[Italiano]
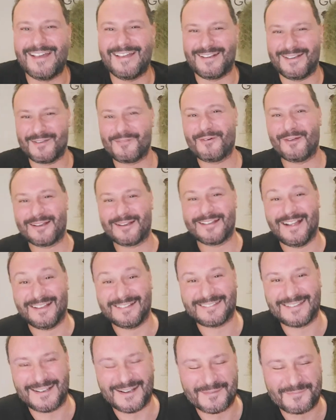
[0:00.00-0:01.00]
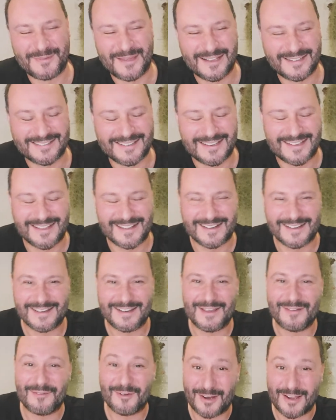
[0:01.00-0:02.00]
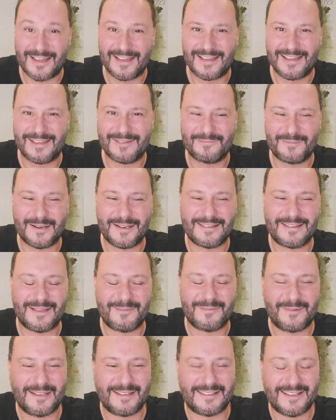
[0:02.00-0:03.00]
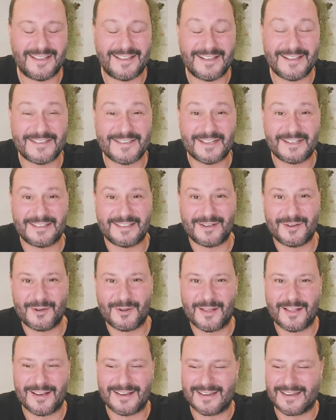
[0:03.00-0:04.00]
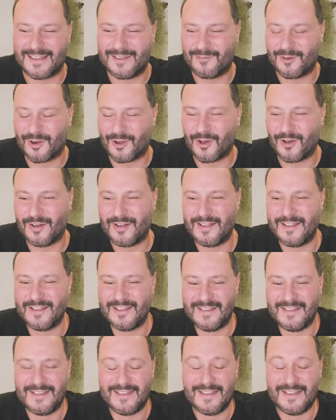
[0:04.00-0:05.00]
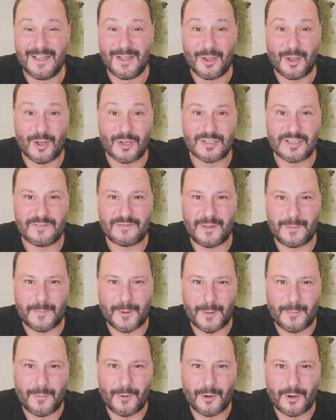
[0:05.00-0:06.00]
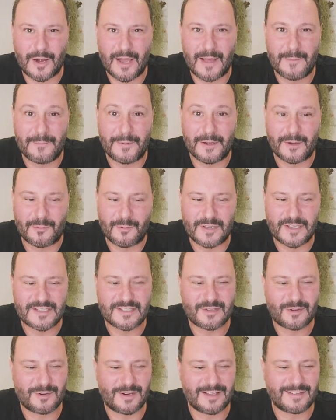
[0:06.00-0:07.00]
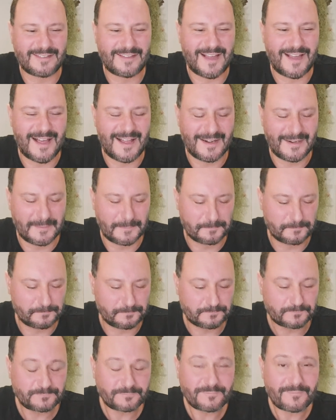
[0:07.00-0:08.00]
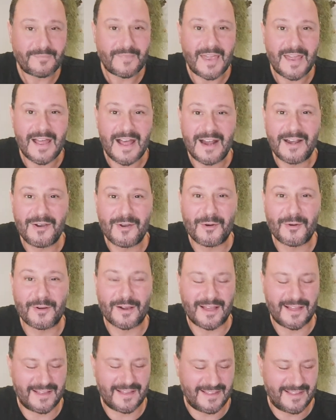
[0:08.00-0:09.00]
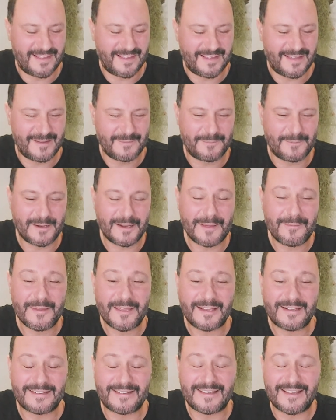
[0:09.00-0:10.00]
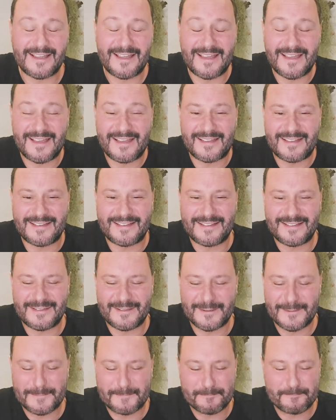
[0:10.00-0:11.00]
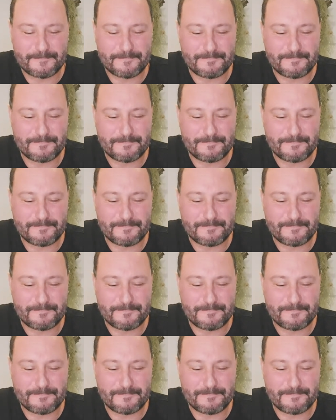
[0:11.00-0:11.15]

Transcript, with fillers: riguardanti le piante carnivore e prettamente il giardino carnivoro, cosa vi proporrà per questo Natale. Allora, eh, praticamente eh,